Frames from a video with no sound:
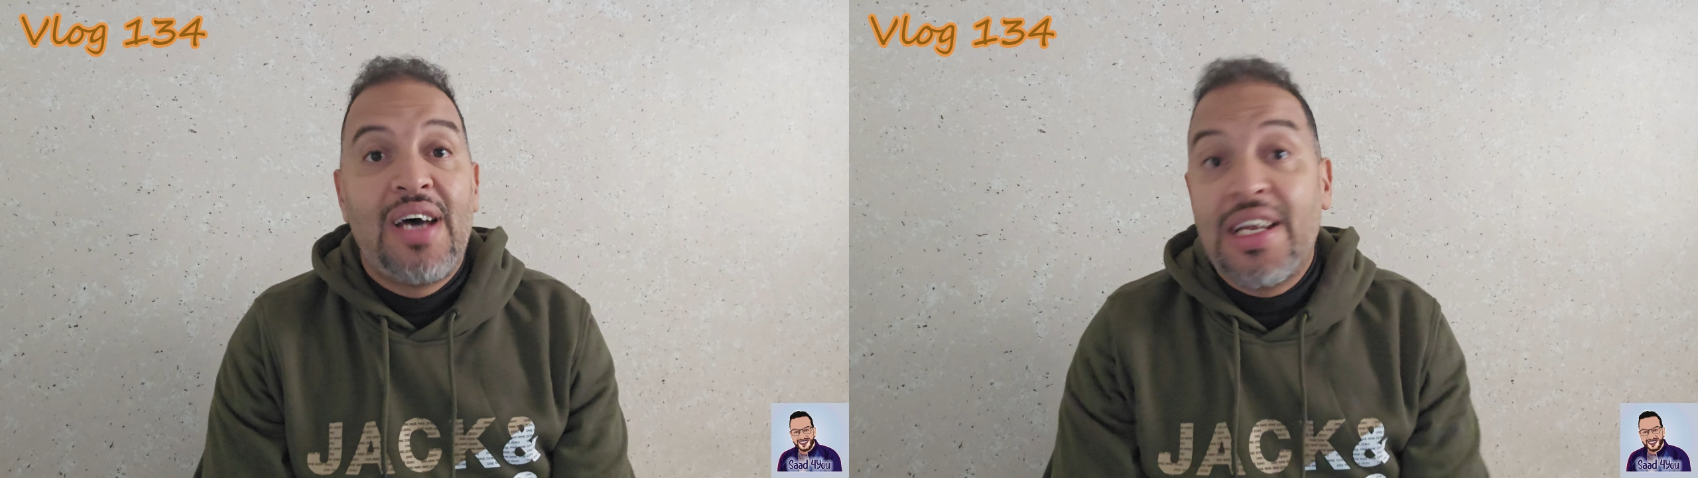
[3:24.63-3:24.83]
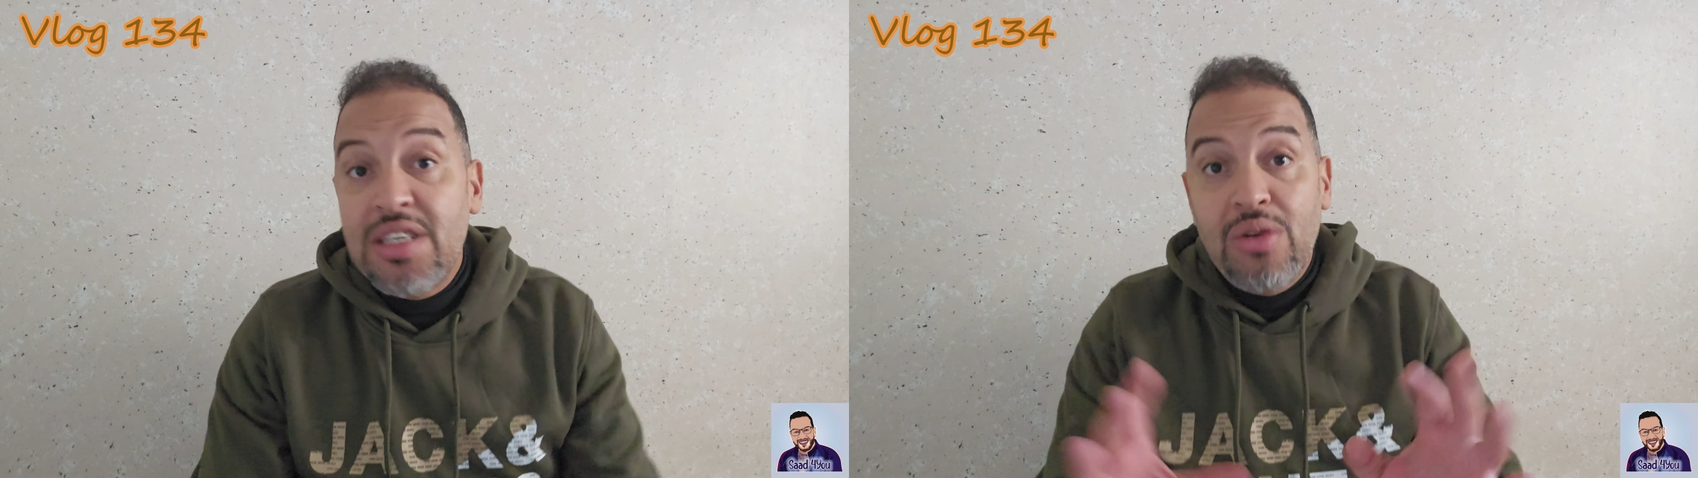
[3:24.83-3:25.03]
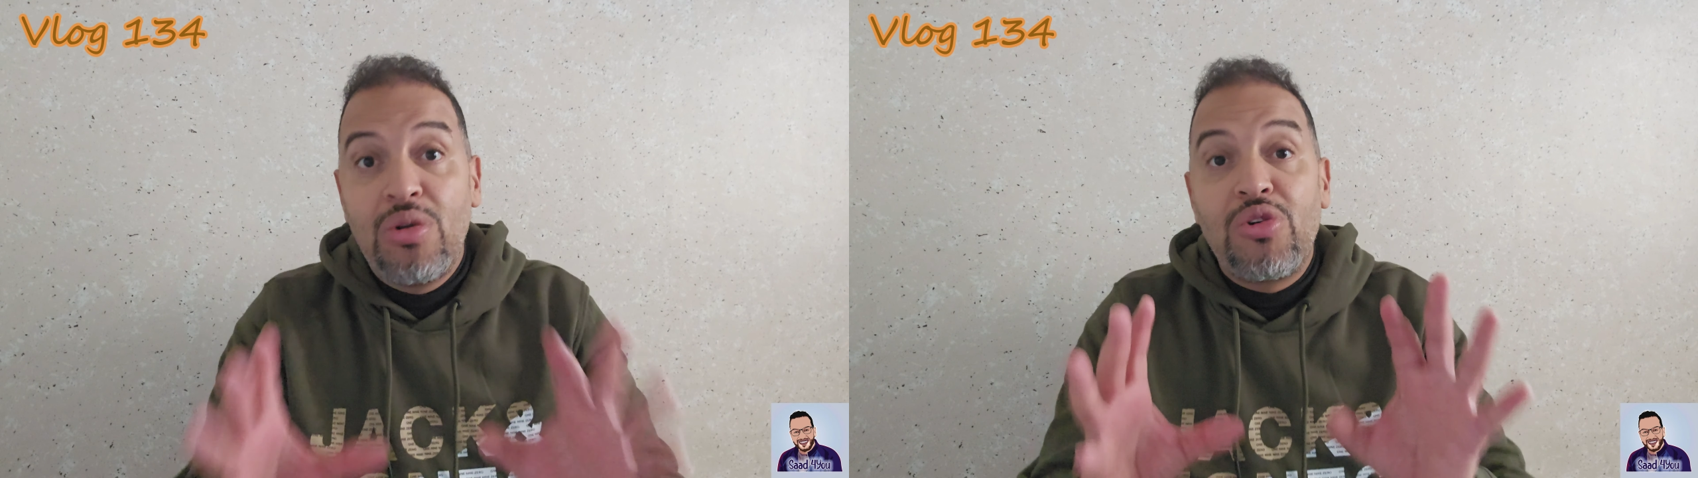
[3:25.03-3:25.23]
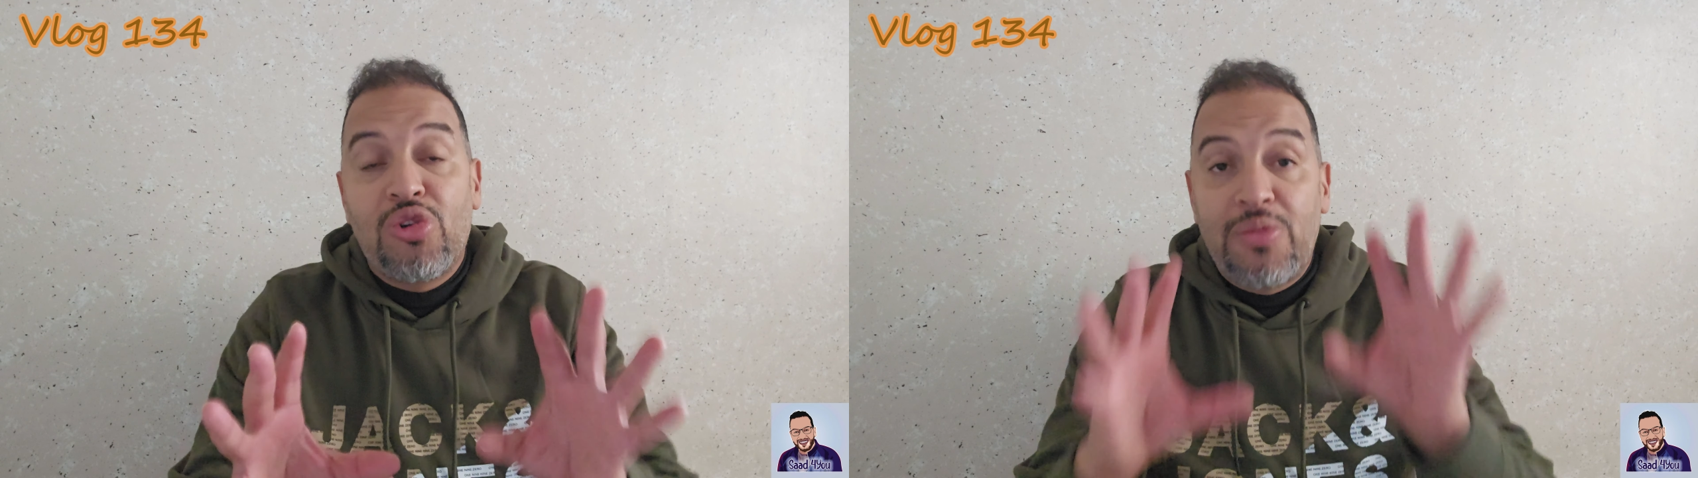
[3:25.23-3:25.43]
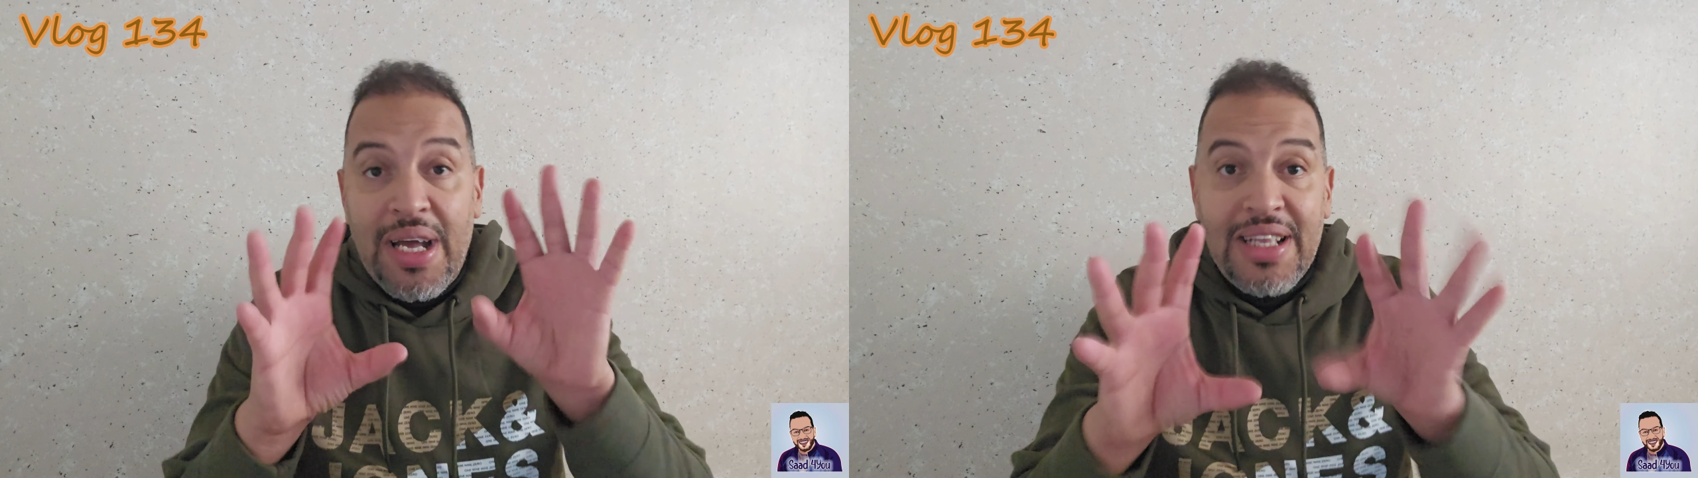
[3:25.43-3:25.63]
انا تنقول
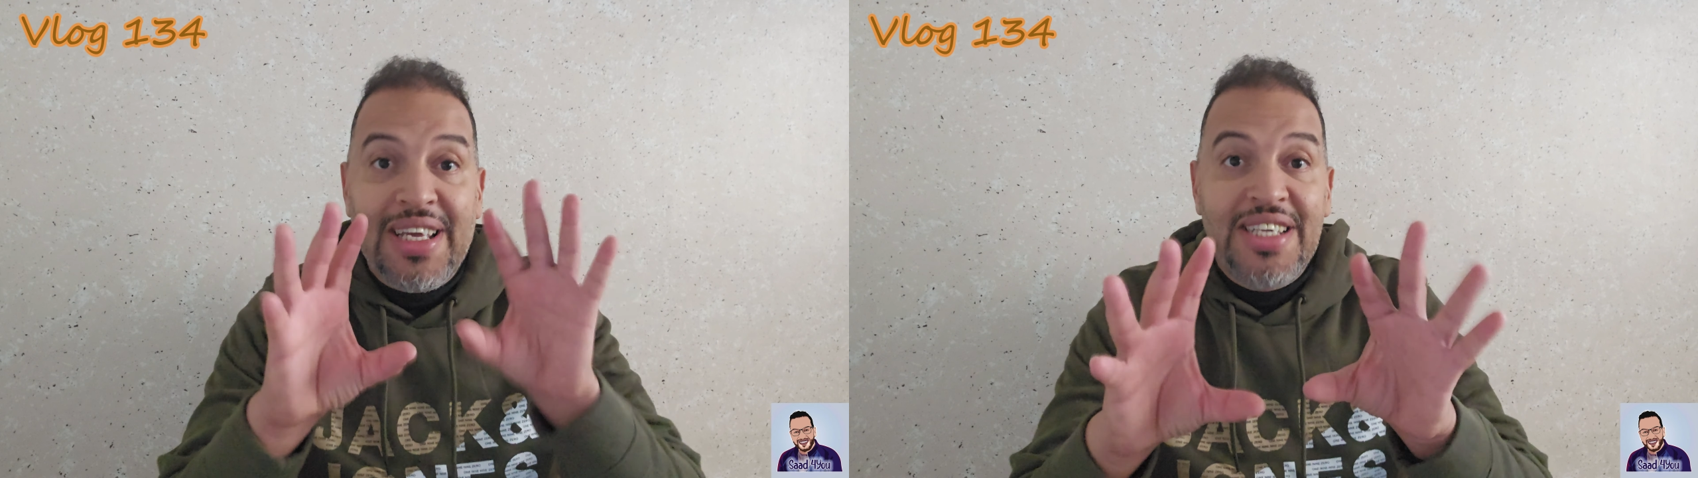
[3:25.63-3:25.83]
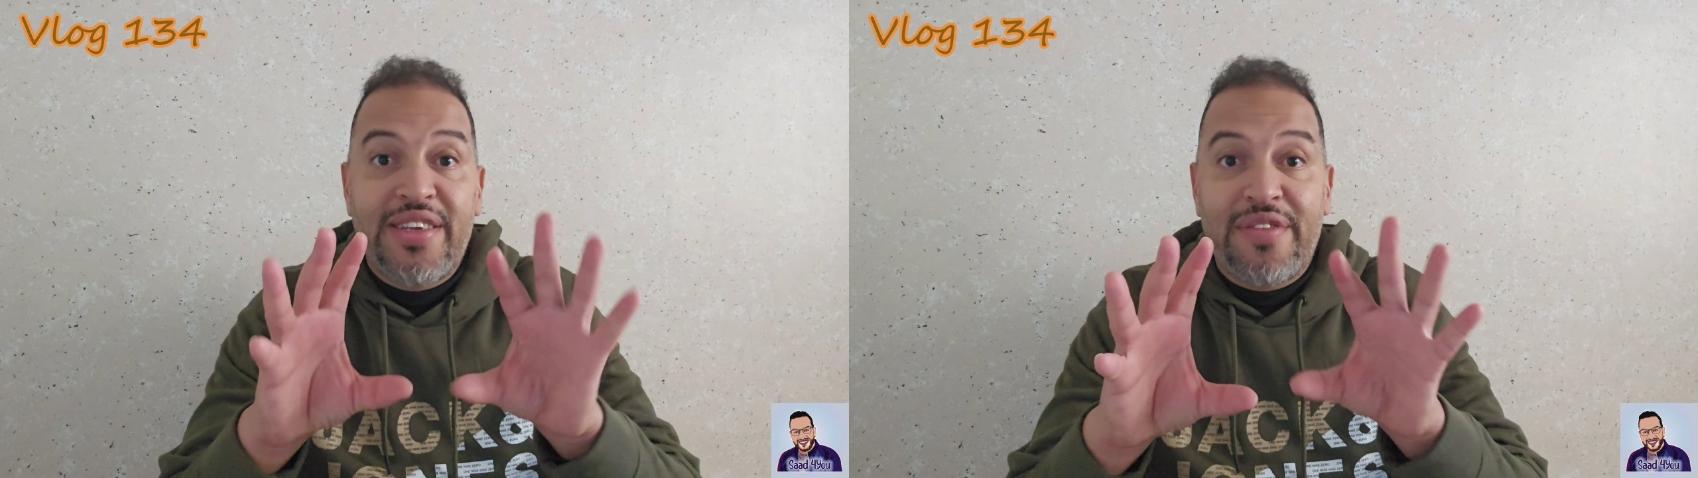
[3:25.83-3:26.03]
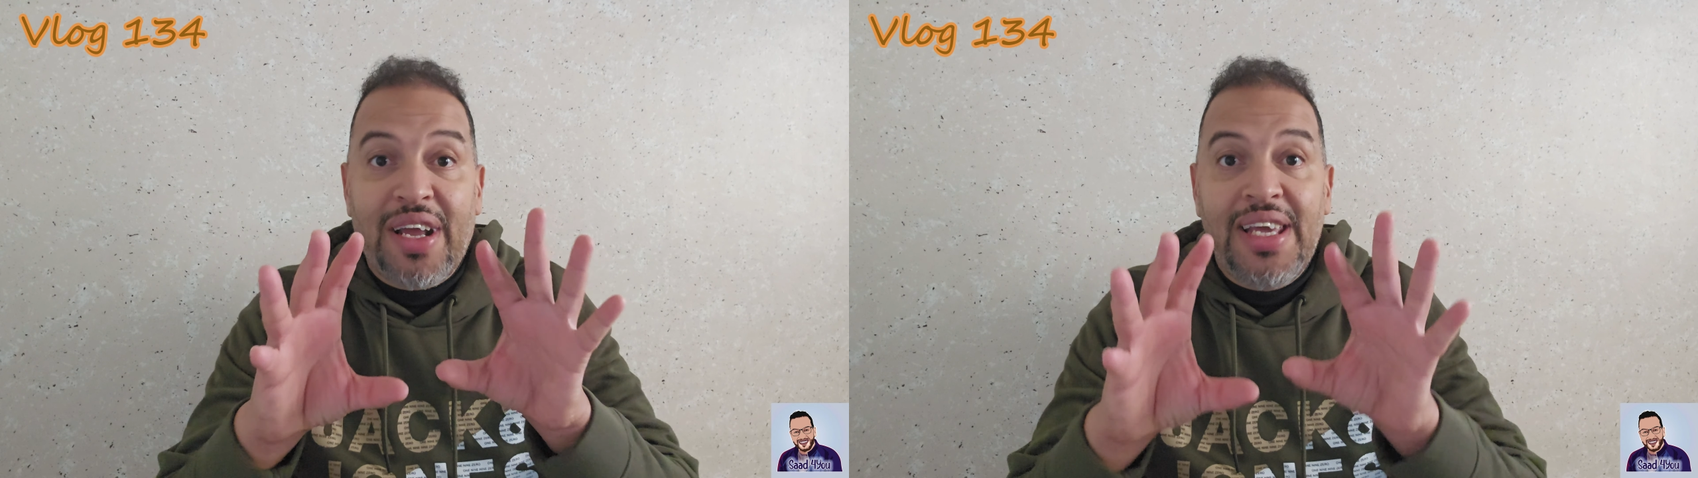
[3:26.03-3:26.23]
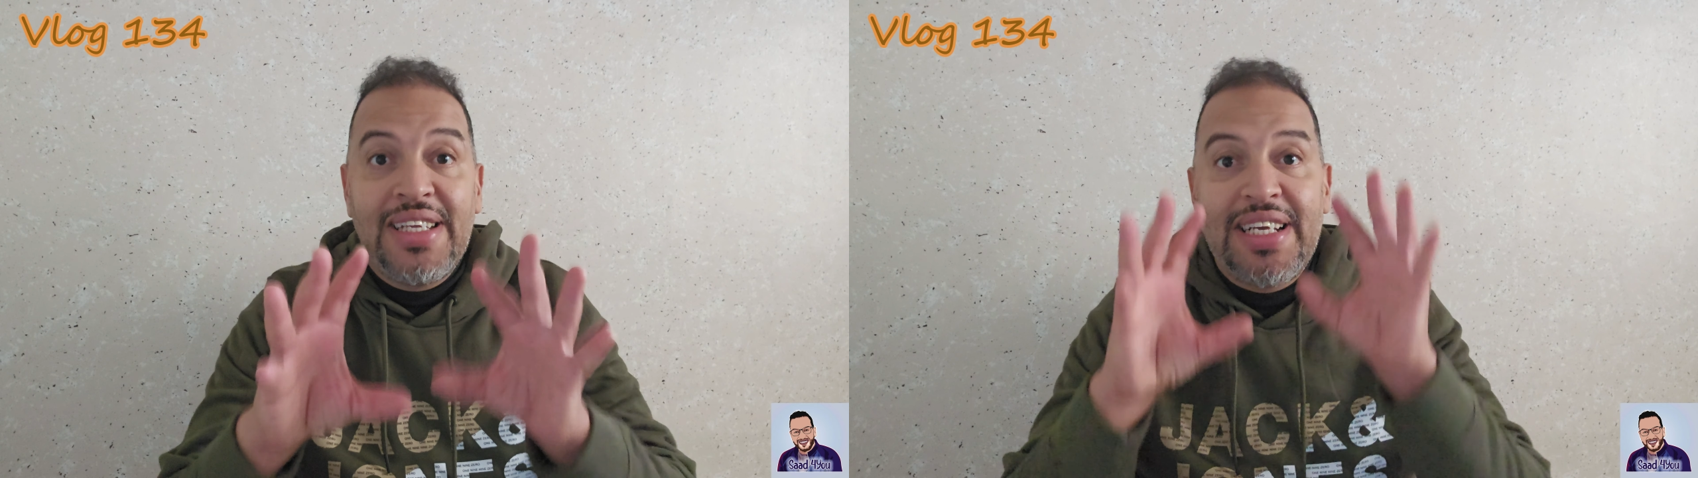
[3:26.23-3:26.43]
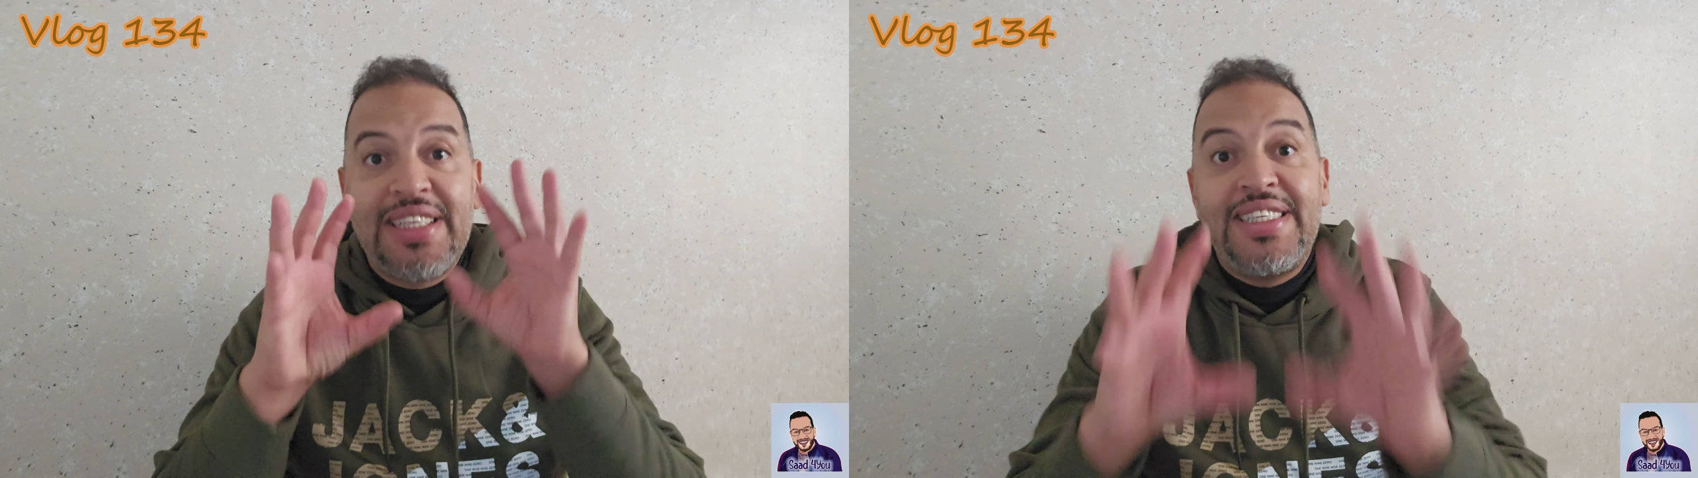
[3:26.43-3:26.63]
لكم هاد الكاس الافريقيه ديال